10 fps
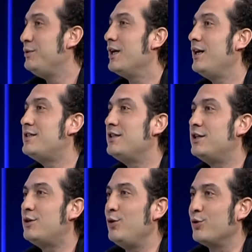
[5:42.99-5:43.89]
Bir tanesi
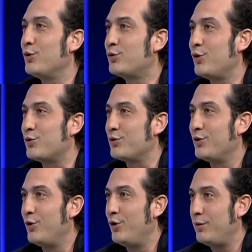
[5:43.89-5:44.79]
2 kilo doktor.
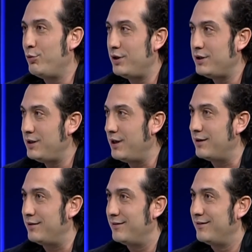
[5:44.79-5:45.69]
Öyle böyle değil
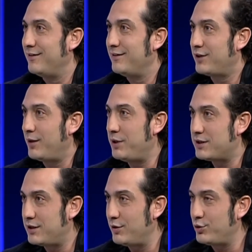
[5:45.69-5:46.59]
yani. Ne diyorsun? Tabii
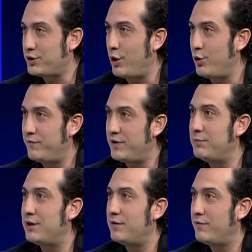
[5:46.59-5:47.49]
eski o Shaolin
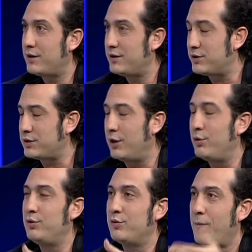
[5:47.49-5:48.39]
filmlerinde vardı ya. E,
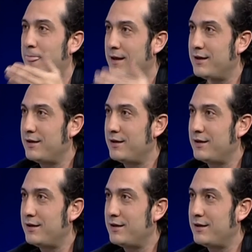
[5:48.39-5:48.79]
bacak mi? yaparsın.